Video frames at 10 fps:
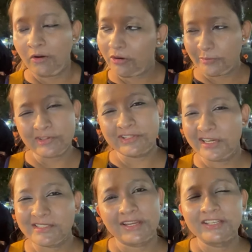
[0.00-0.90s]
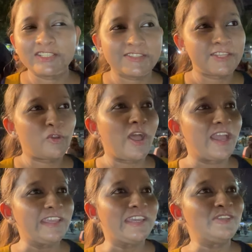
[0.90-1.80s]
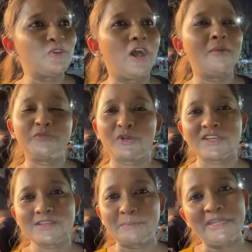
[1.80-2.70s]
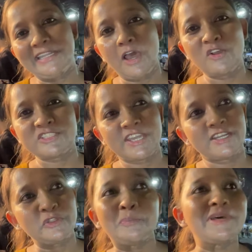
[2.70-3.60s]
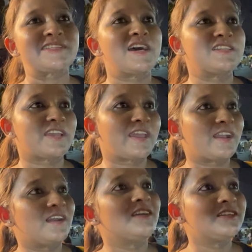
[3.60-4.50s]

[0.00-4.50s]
ऑलमोस्ट ये सारी चीज़ें तो खाई है तो अब थोड़ा सा मीठा हो जाए ना तो मज़ा आ जाएगा